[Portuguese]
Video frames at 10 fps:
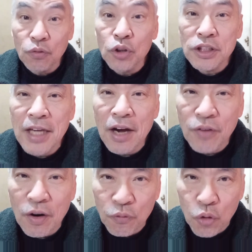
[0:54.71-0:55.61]
Você é a
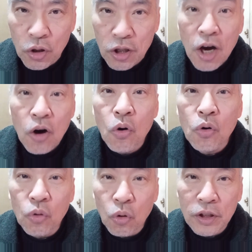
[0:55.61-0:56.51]
favor ou
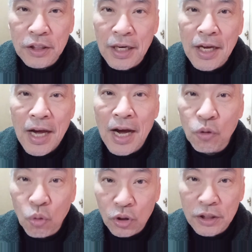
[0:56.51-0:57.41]
contra a
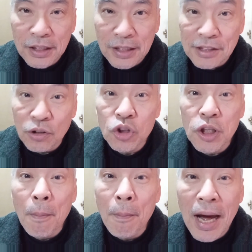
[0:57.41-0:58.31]
contratação
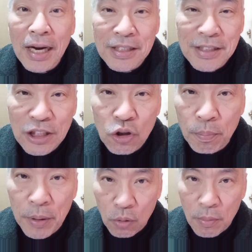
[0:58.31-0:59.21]
de Marcinho
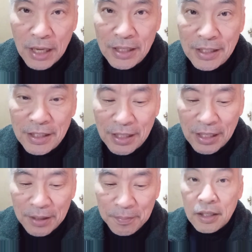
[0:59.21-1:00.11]
pelo
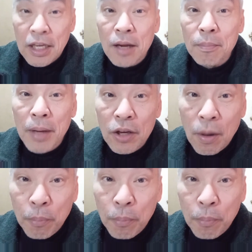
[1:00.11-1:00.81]
Bahia? E em meio a